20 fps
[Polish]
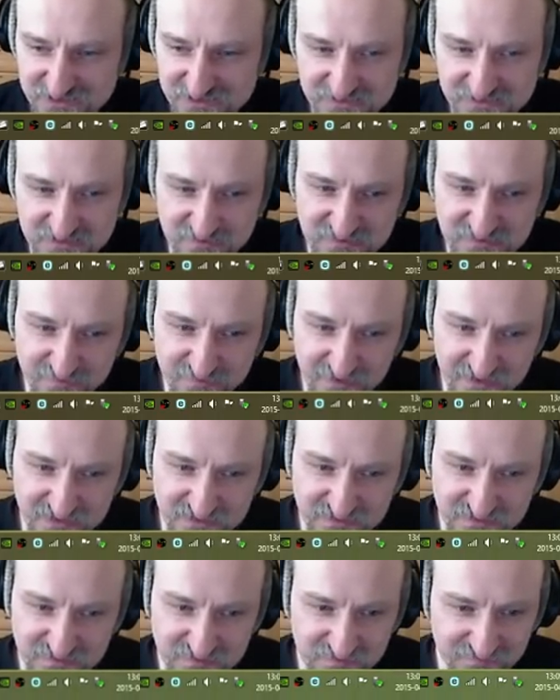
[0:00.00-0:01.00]
że Steam Spy
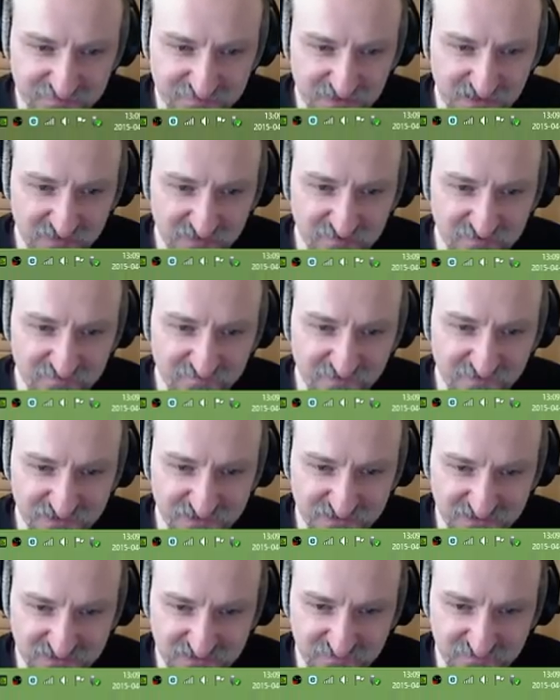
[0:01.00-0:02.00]
jest w tej chwili w fazie
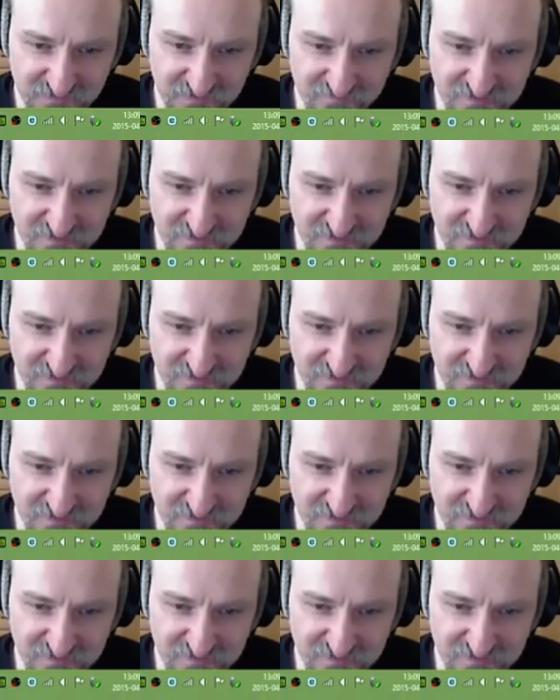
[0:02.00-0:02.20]
testowej,